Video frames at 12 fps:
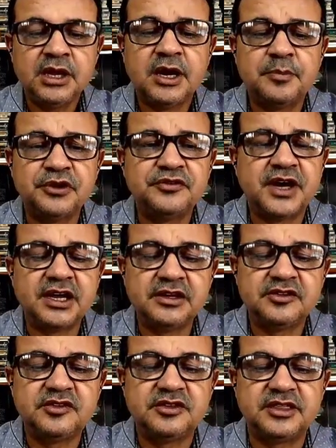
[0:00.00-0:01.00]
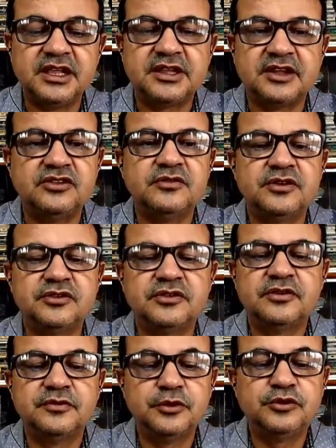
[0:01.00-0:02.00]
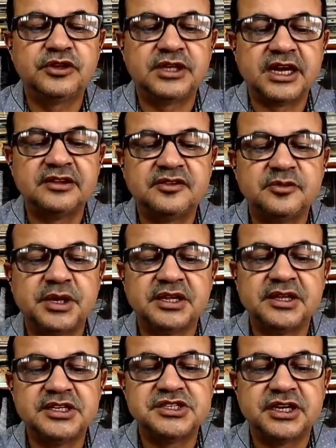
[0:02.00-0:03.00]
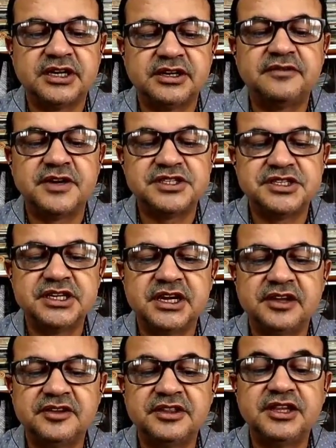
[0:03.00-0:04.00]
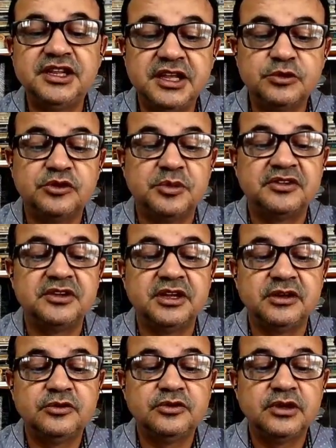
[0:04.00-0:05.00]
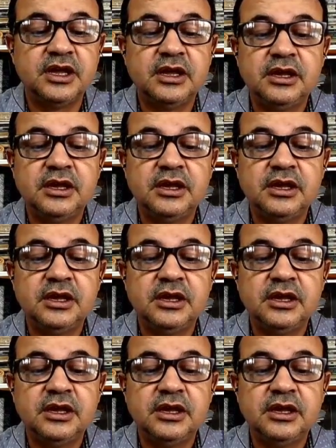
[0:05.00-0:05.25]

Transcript: Após várias tentativas frustradas para deixar a faixa de Gaza, 32 brasileiros